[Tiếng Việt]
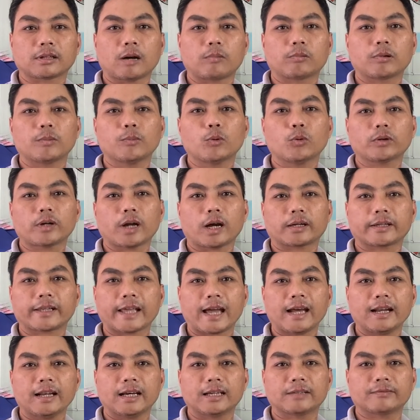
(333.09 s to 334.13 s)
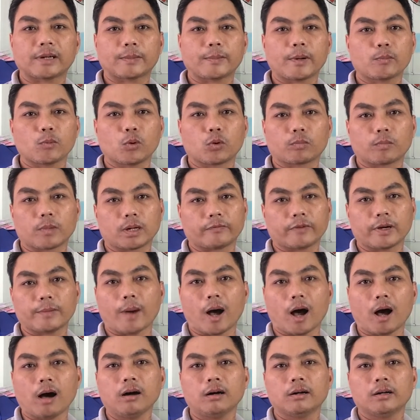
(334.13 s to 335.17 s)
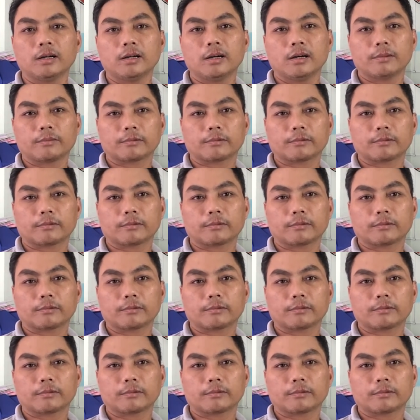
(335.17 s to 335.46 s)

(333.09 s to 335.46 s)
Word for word: không có muốn đăng giá lên và bắt buộc mình phải bỏ